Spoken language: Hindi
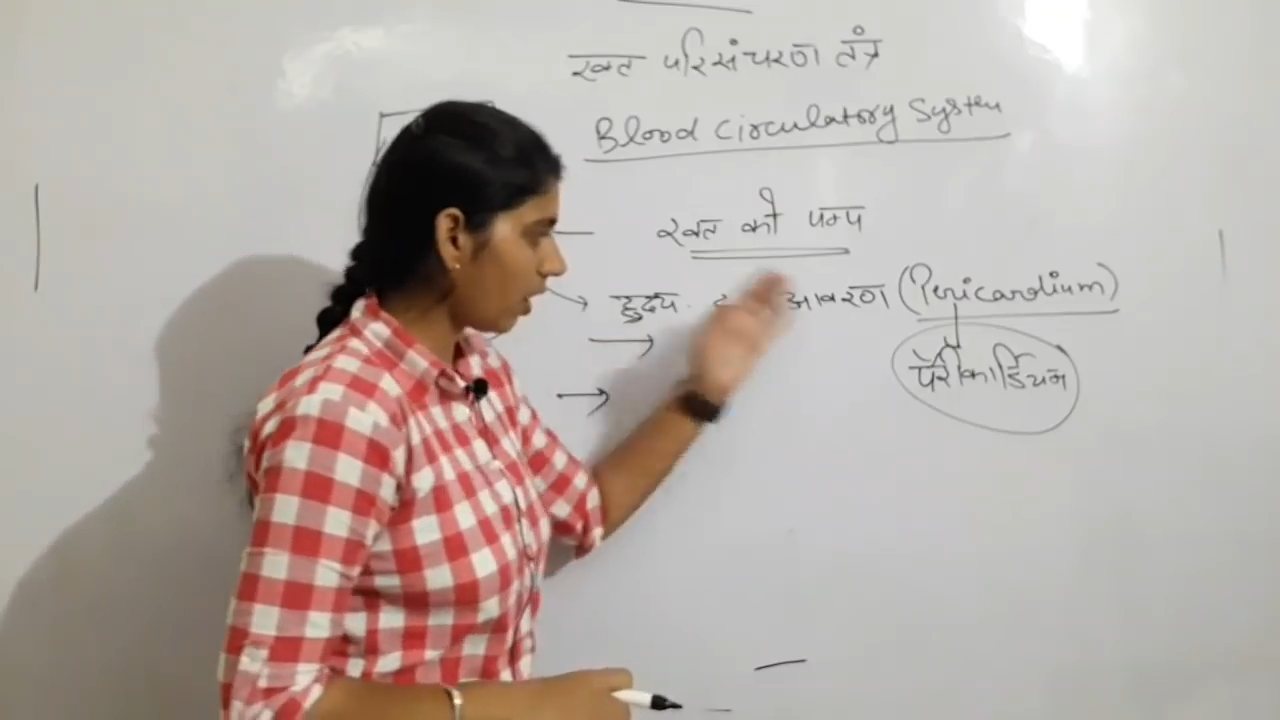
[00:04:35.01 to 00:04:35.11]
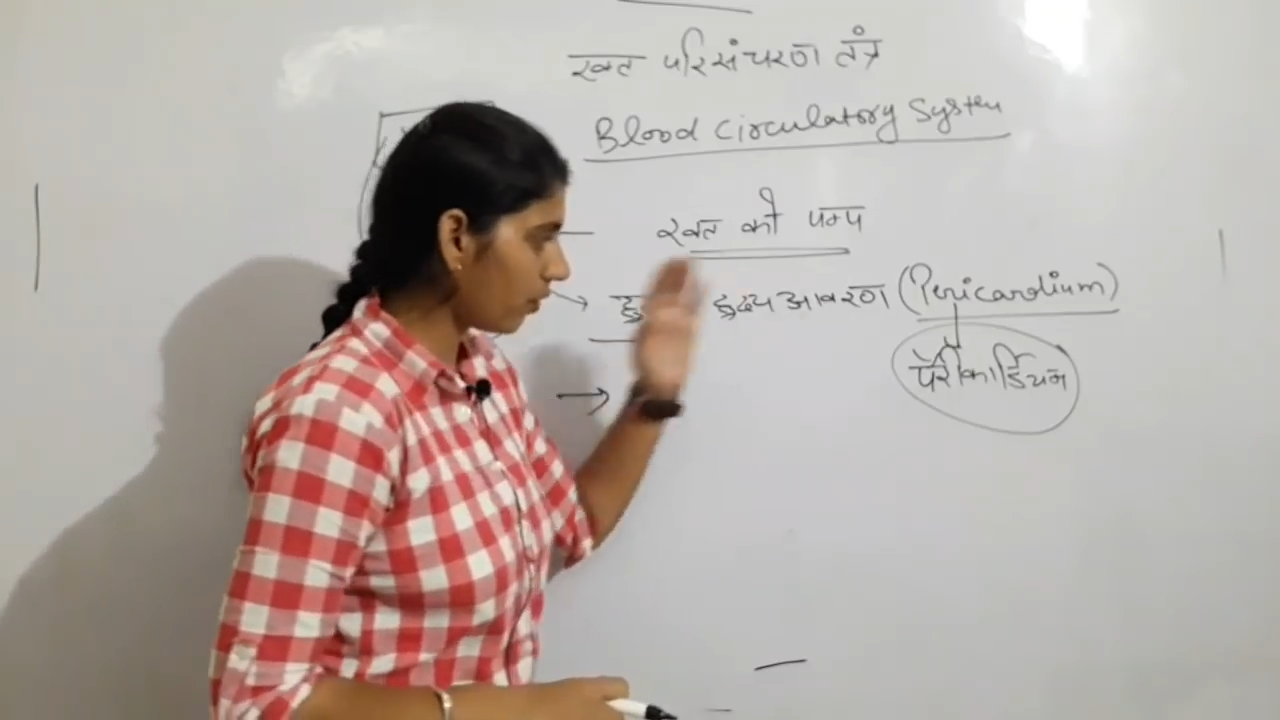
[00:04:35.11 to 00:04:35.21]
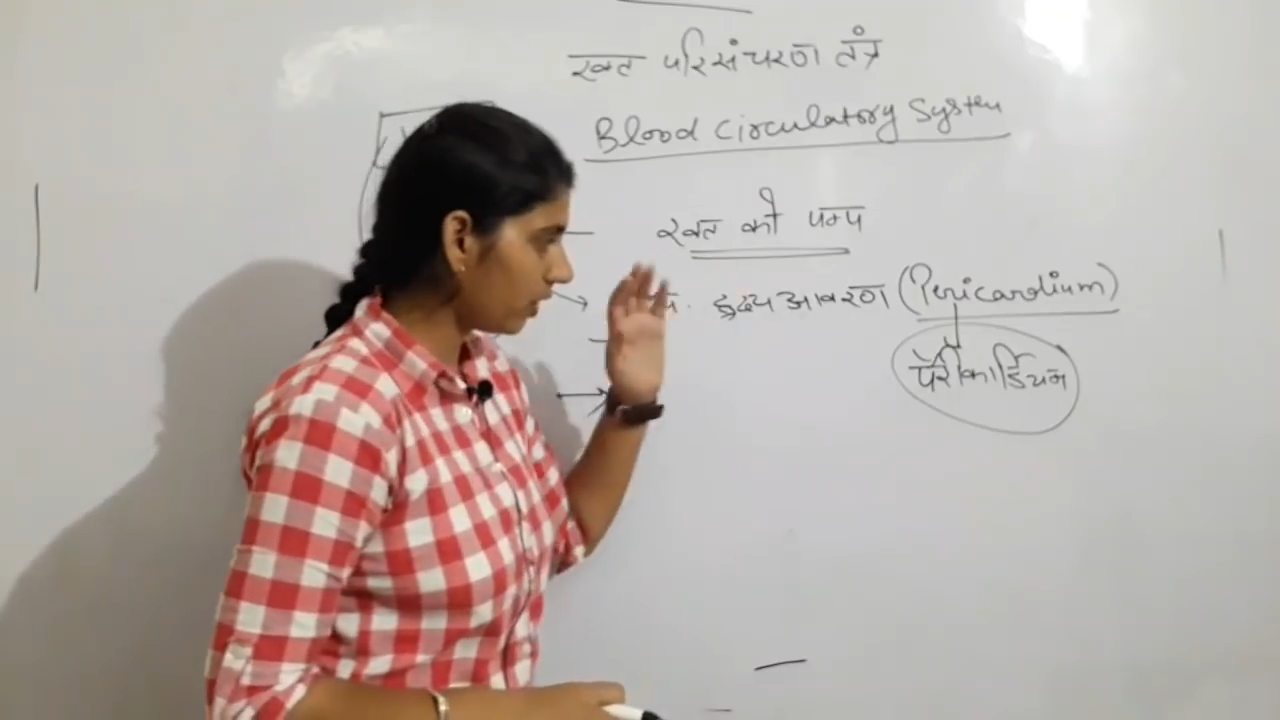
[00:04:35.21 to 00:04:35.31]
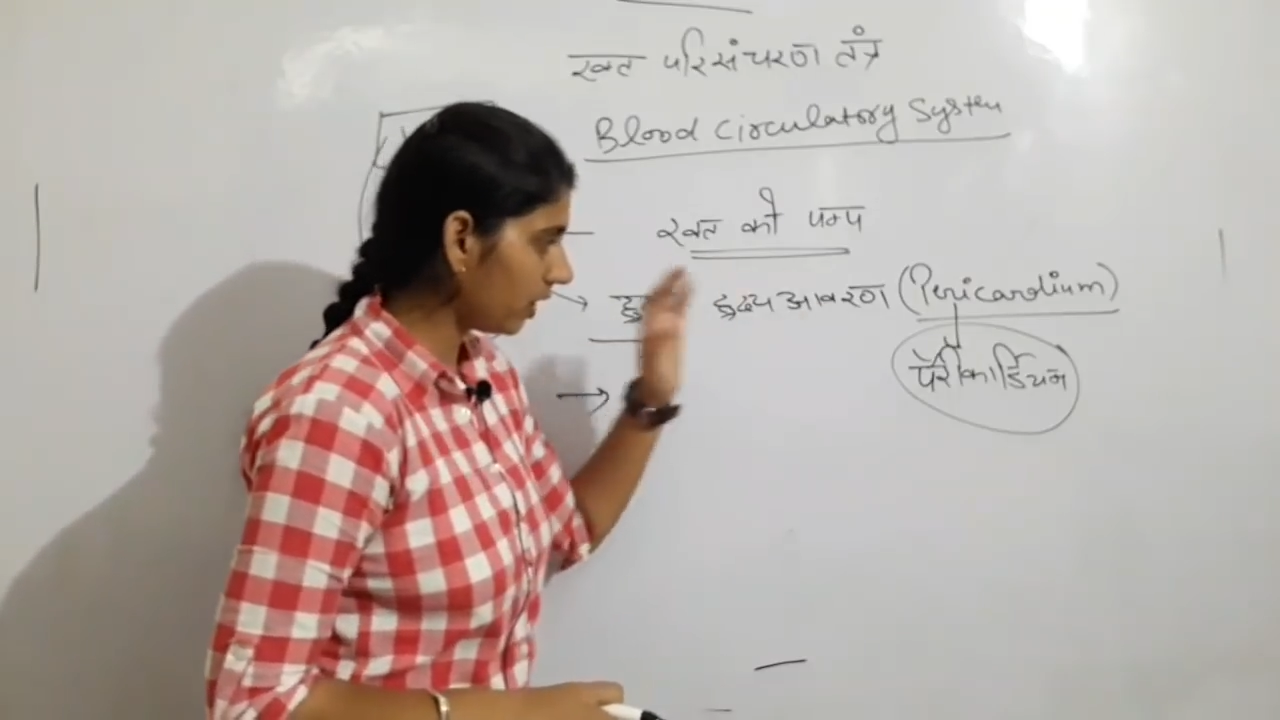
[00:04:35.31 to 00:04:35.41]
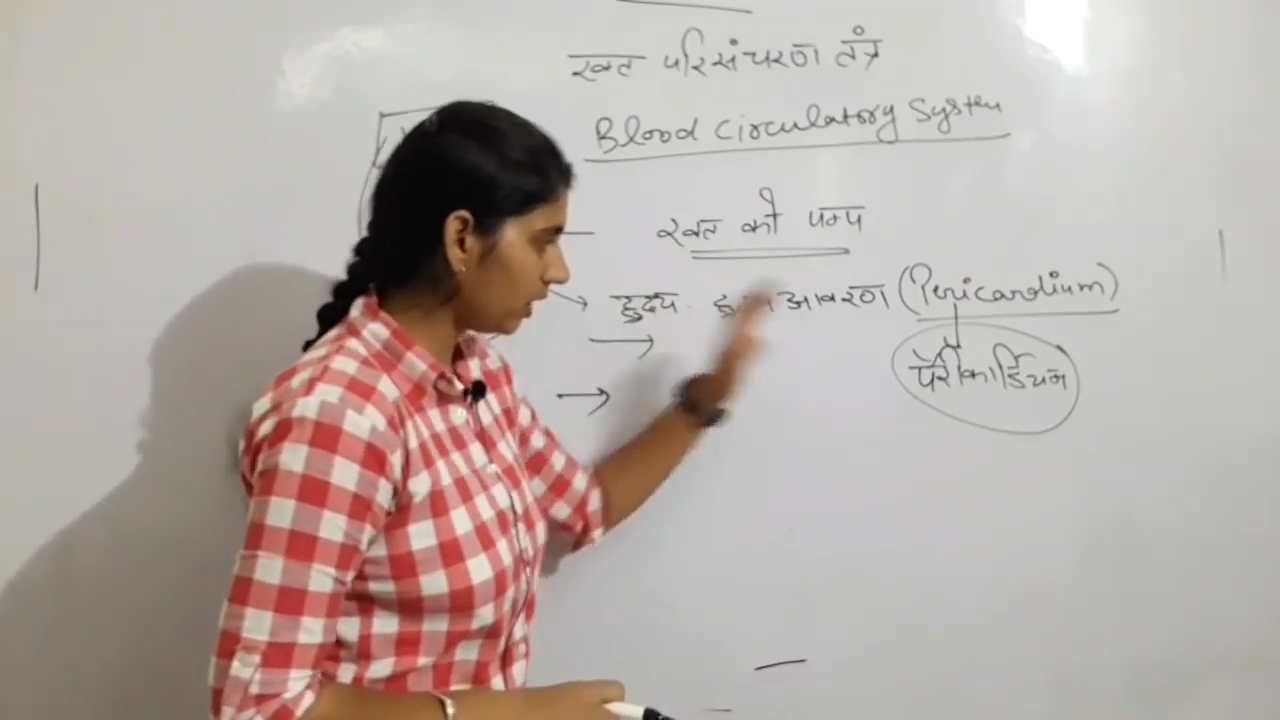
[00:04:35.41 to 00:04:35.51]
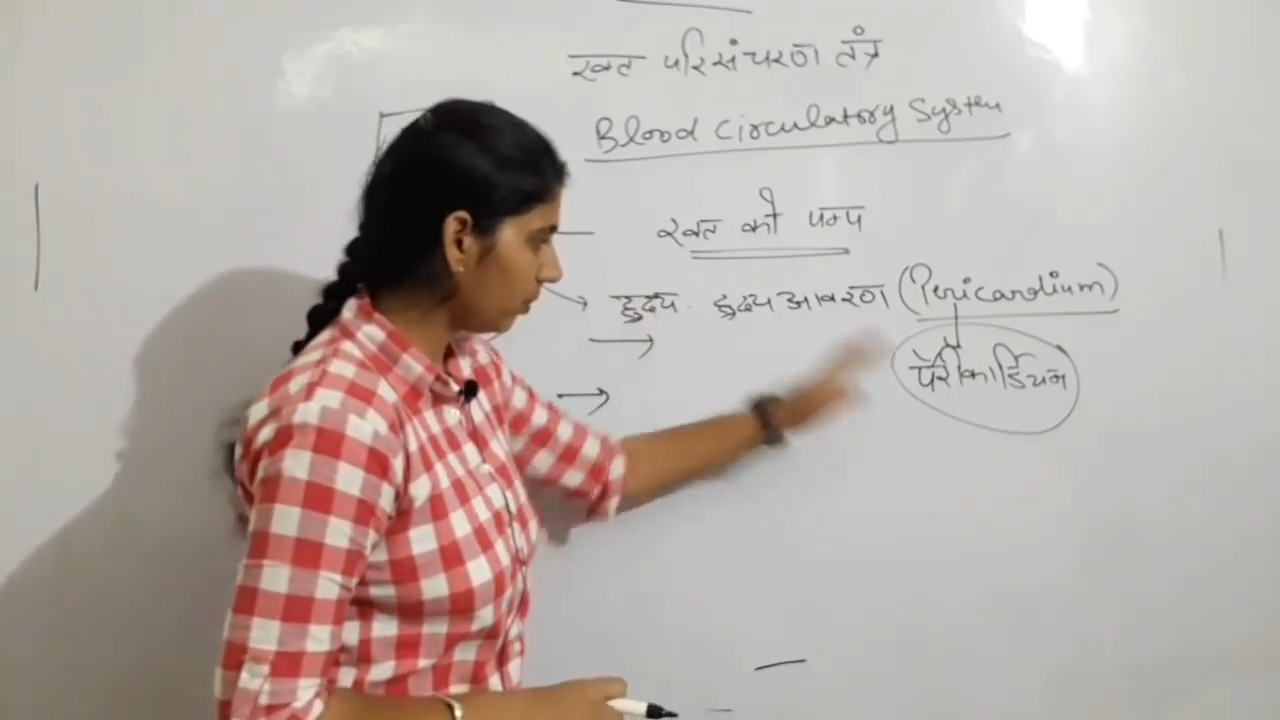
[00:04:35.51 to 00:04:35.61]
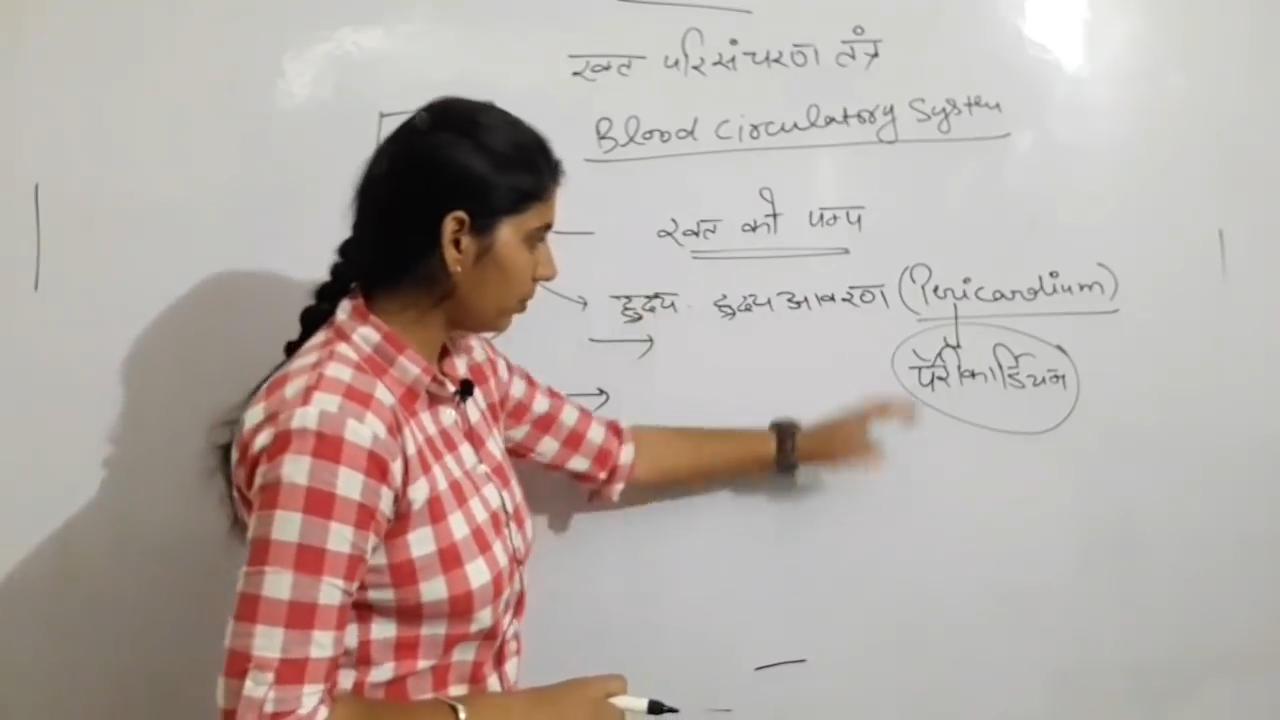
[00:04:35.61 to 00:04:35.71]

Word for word: आवरण यानी